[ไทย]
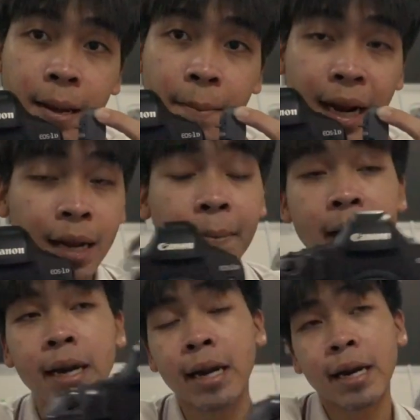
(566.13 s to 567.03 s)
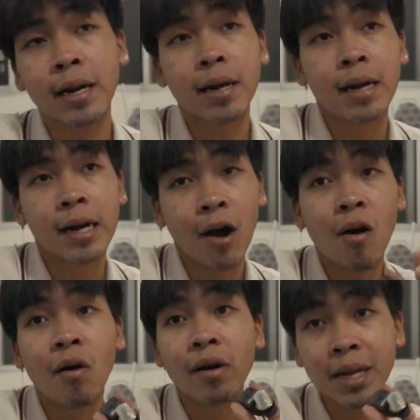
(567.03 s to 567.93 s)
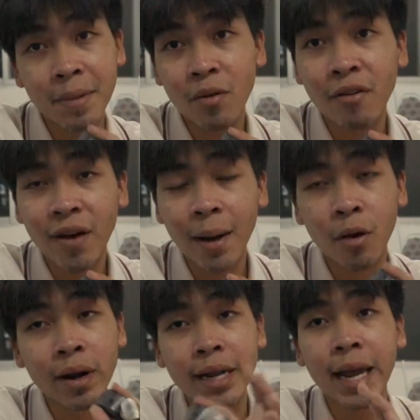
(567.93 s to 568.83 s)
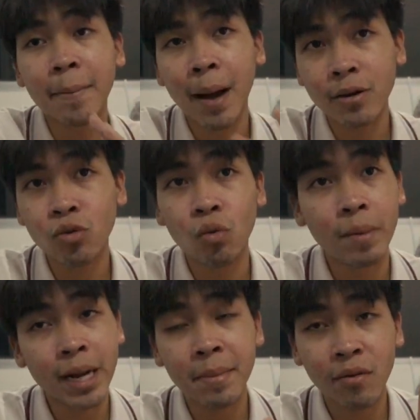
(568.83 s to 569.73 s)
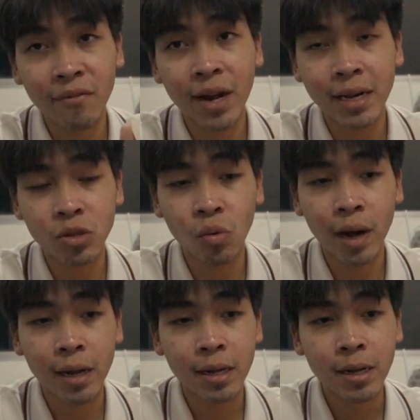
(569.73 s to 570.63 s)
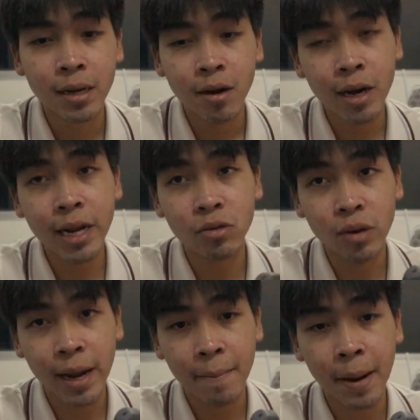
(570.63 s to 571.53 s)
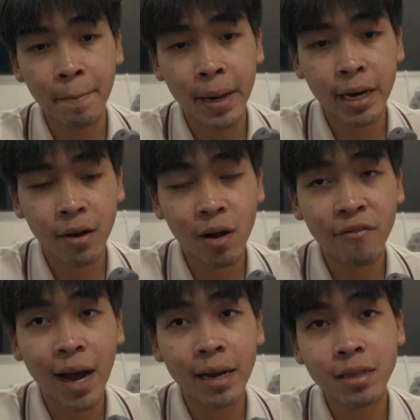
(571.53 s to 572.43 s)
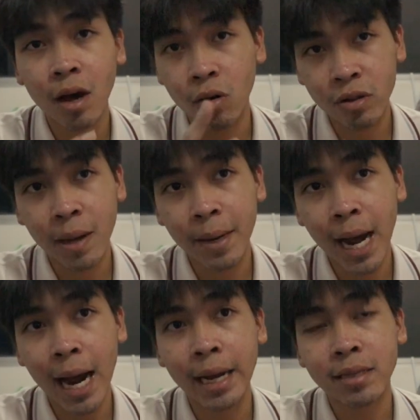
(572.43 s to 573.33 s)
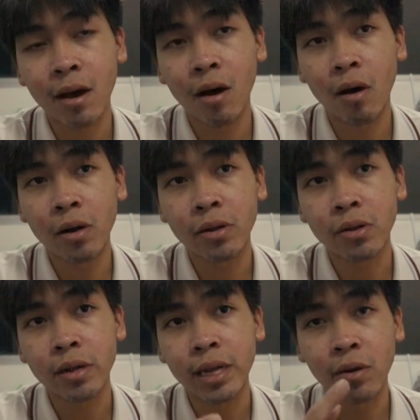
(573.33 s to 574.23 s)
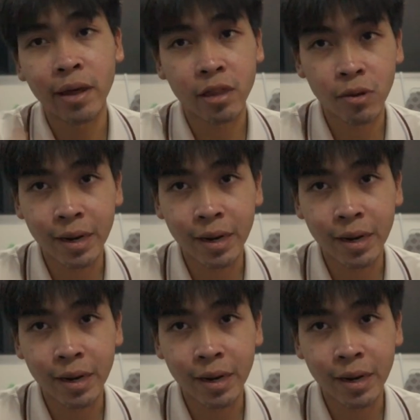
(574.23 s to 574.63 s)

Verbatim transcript: มันก็จะเป็นกล้องที่มี Wi-Fi เพราะว่า DX Mark II ไม่ได้มี Wi-Fi ในตัว ข้อดีของตัวนี้มันเป็นทั้ง Wi-Fi ที่ต่อโทรศัพท์ได้ต่อ u o s